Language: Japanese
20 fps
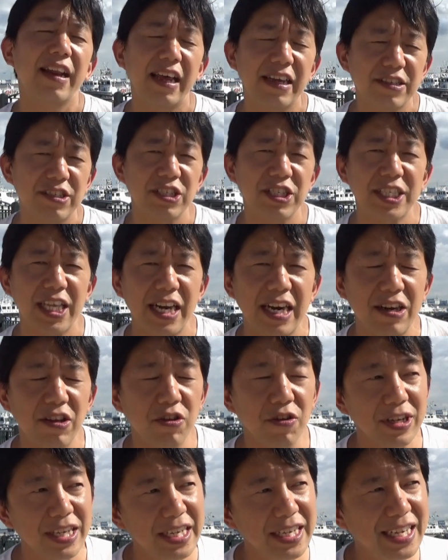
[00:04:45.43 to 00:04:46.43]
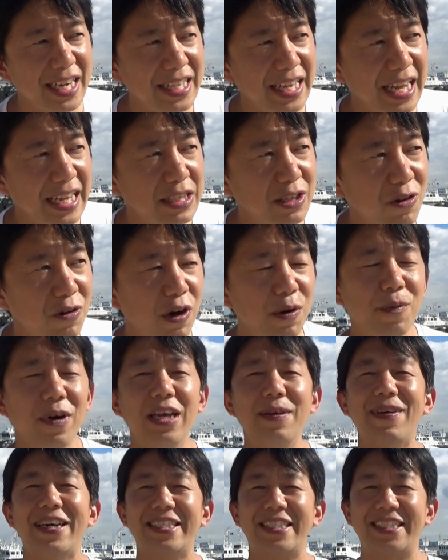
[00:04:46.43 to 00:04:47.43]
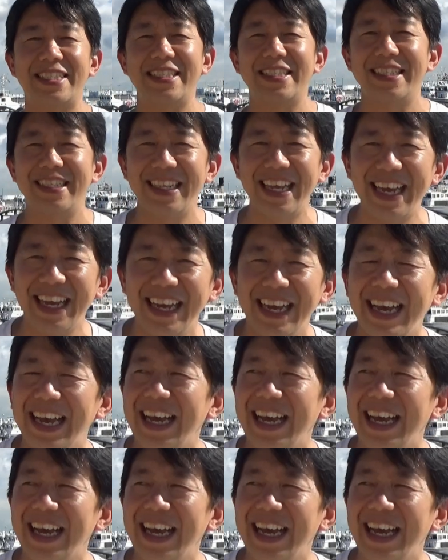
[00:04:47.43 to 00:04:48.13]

練習されるといいかなと思いますね。